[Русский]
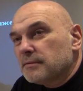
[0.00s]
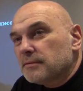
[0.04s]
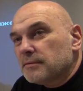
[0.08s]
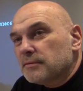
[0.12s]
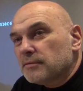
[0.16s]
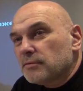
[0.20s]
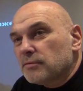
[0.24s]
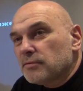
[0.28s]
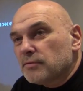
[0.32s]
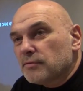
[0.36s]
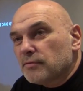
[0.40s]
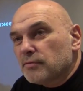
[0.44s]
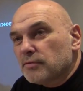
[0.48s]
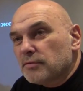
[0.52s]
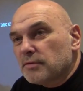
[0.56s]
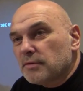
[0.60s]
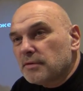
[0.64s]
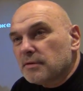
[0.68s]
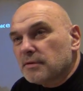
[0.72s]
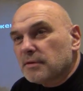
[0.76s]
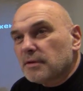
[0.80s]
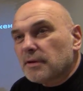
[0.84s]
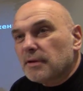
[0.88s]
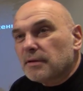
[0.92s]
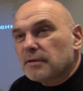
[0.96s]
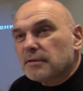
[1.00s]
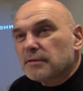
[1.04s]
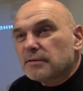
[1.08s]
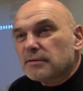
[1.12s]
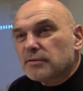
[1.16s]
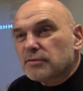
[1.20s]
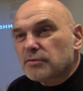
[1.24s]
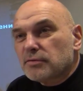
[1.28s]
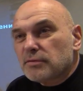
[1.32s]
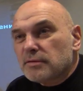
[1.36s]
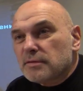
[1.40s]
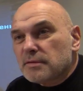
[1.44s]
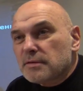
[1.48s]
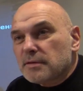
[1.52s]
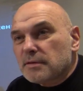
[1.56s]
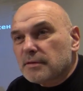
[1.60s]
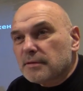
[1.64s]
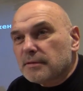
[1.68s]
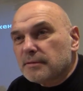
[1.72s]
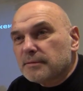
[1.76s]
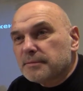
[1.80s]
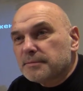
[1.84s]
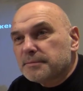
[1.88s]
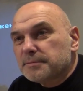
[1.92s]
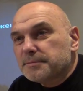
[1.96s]
Но звучит как-то
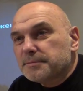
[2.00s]
жестко,